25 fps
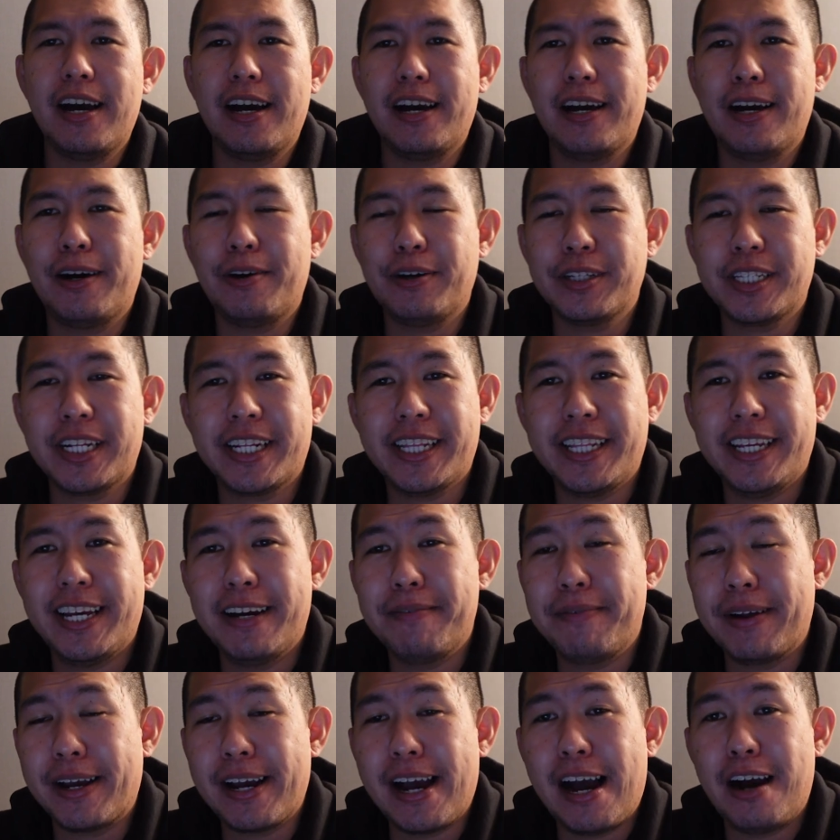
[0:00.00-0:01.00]
Uh, kuarter
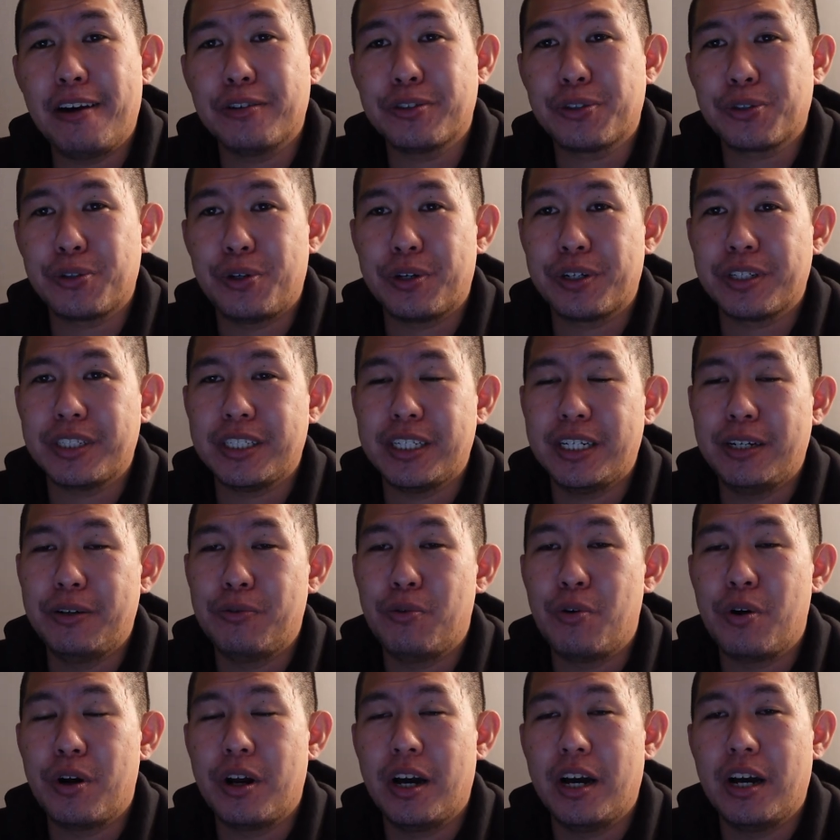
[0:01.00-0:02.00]
ketiga mereka outscore si
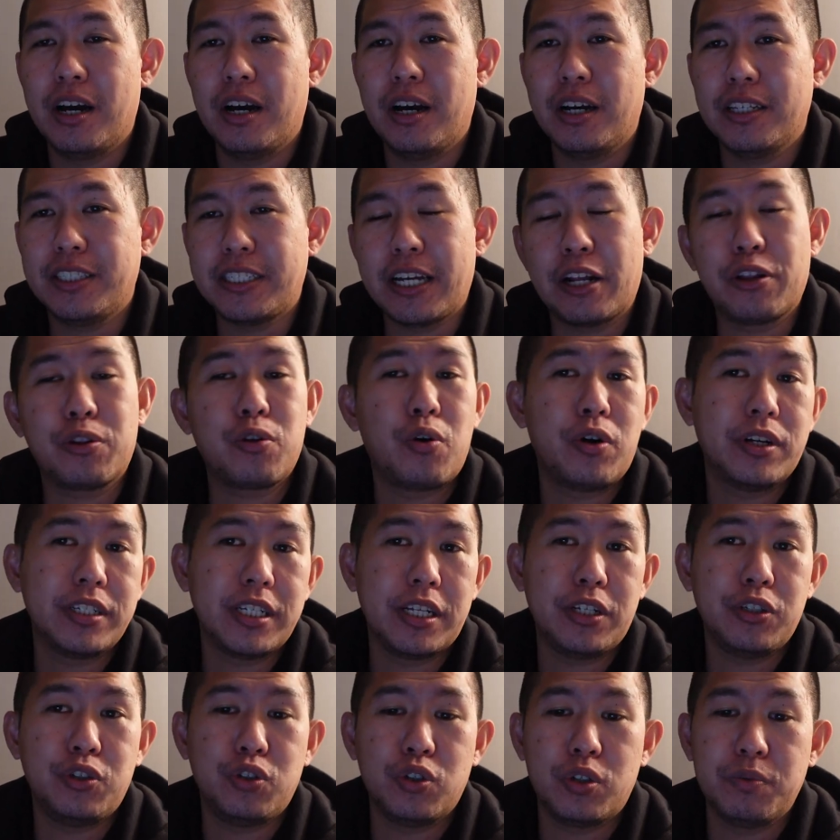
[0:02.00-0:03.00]
uh, Charlotte Hornets
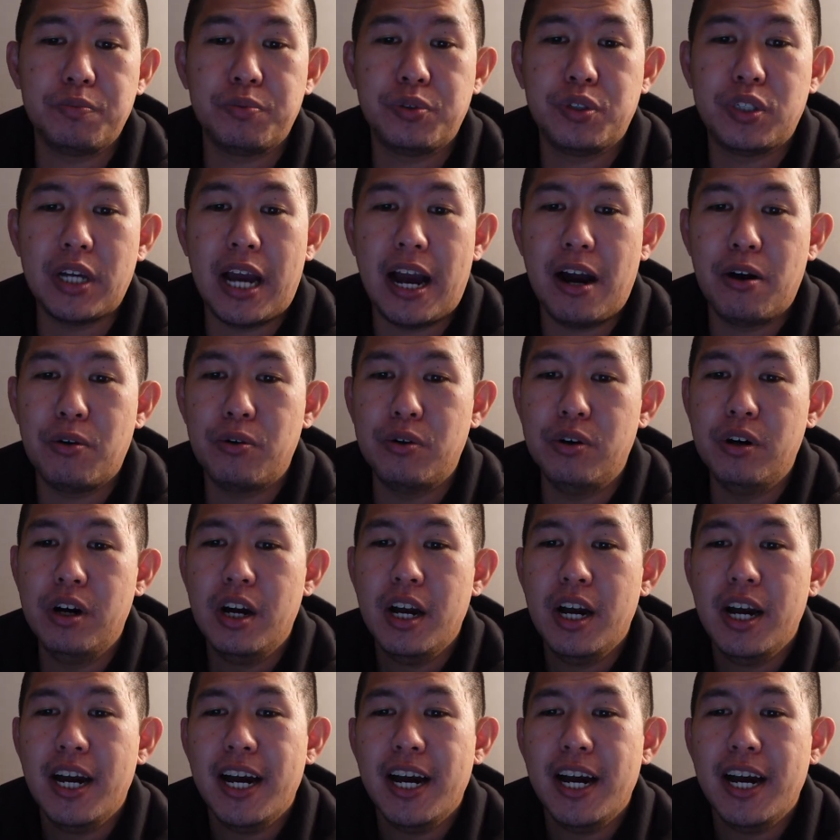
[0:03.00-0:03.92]
aja cukup jauh.